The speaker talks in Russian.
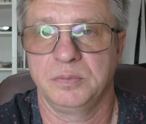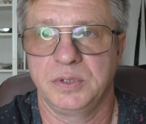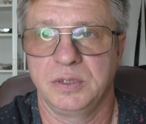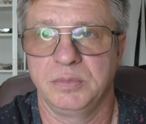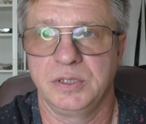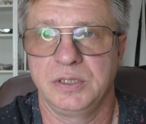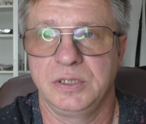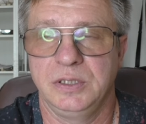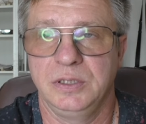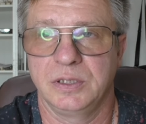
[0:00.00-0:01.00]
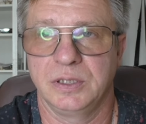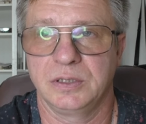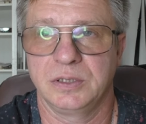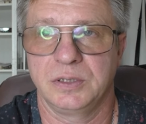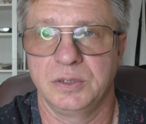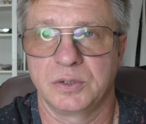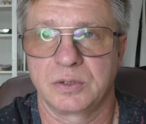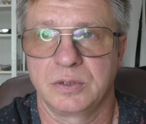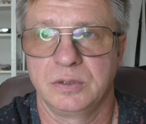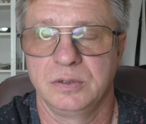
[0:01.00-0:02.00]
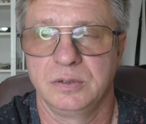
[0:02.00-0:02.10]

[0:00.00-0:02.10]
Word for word: приобрести этот нож